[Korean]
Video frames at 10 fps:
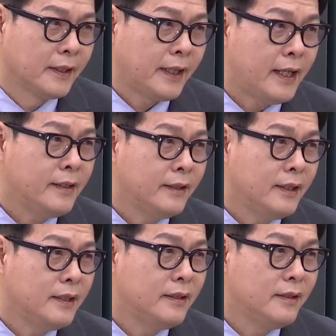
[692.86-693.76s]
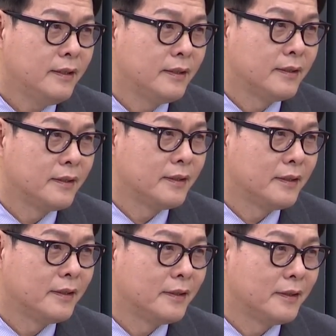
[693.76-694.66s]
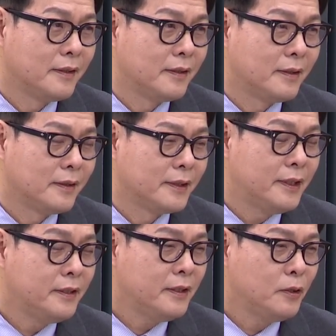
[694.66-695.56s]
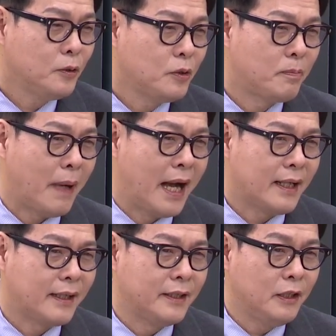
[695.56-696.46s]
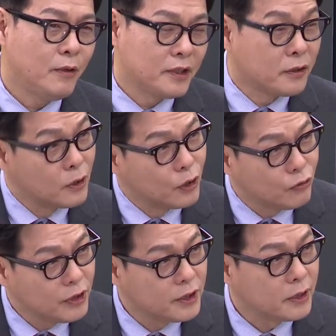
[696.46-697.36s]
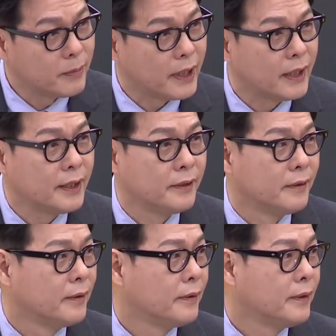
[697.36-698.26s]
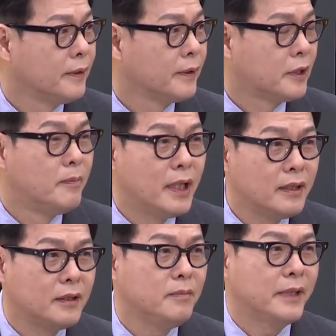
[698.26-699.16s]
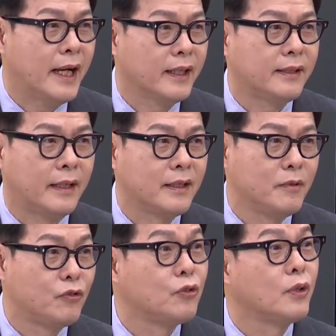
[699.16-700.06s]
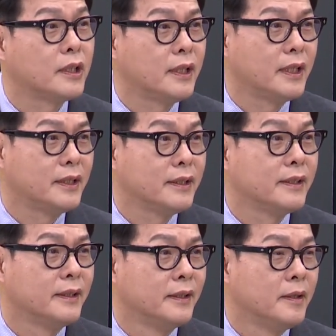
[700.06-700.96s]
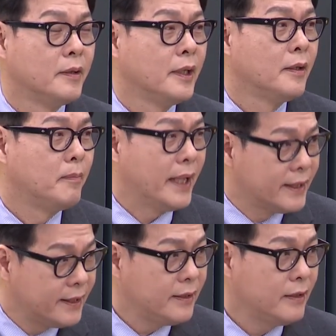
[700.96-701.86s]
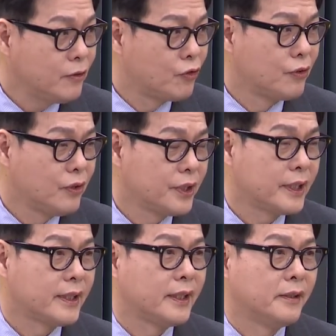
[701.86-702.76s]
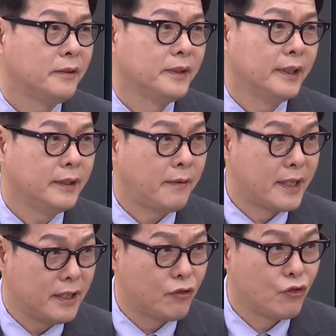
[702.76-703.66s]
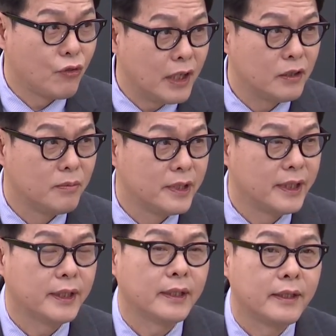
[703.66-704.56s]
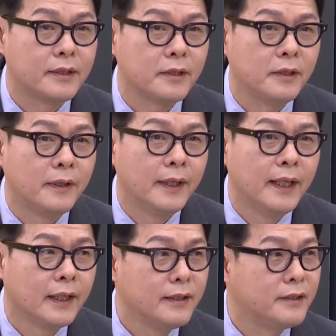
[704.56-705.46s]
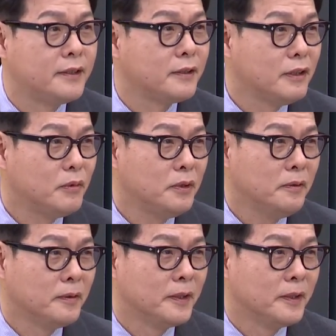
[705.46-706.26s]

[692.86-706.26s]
탈당을 실질적으로 막기 위해서 그런 것도 있지만 그만큼 당의 단합이 중요하다는 보여주기. 메시지를 주는 네. 거잖아요. 이게 굉장히 중요한 겁니다. 그러니까 그래서 근데 지금은